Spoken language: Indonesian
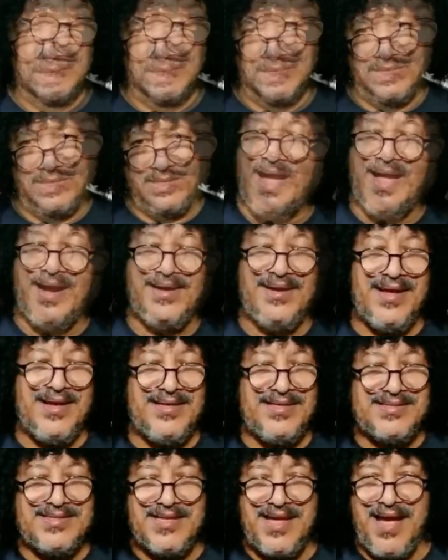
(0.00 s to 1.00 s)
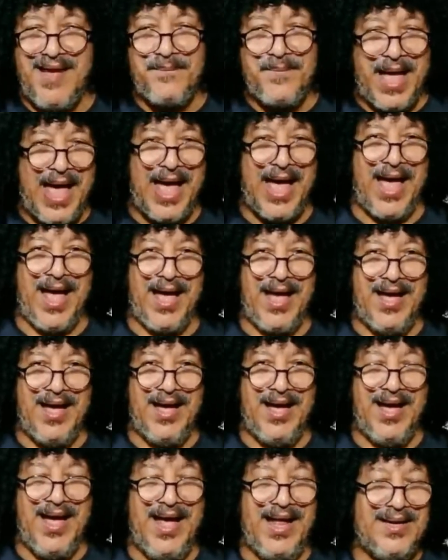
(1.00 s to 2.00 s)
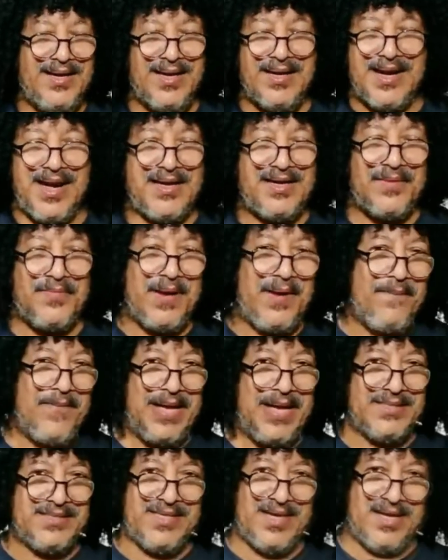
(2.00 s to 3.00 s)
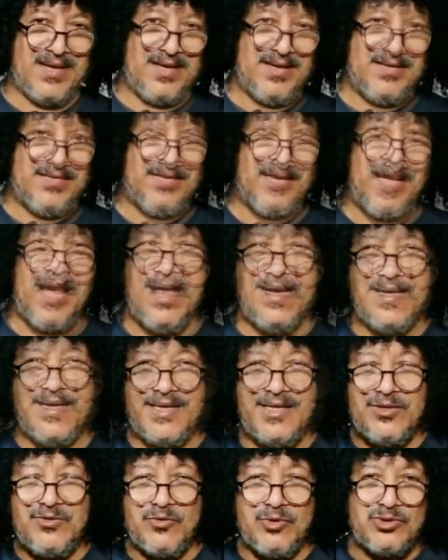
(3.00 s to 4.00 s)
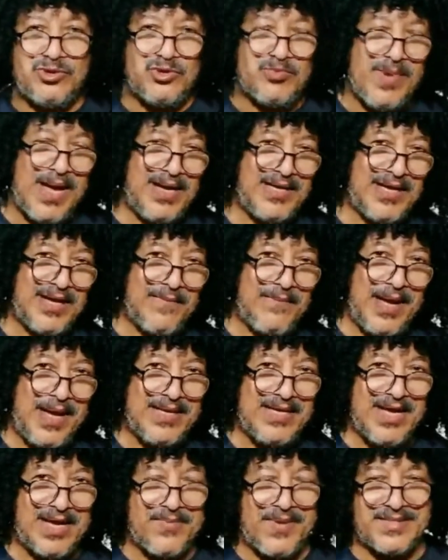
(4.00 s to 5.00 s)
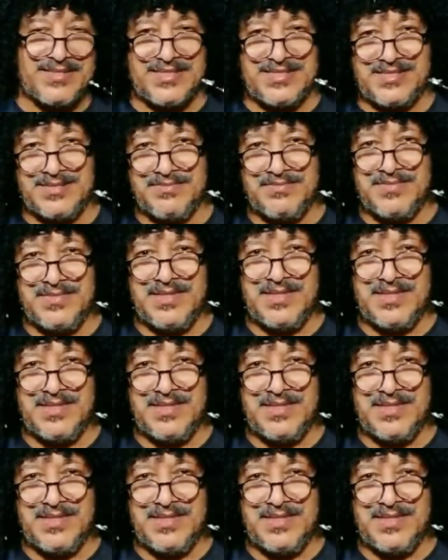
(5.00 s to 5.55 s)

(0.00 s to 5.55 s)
Yang ada ini siapa? Anda nggak ada papanya. Anda ini turun cuma ada yang bayar pasti.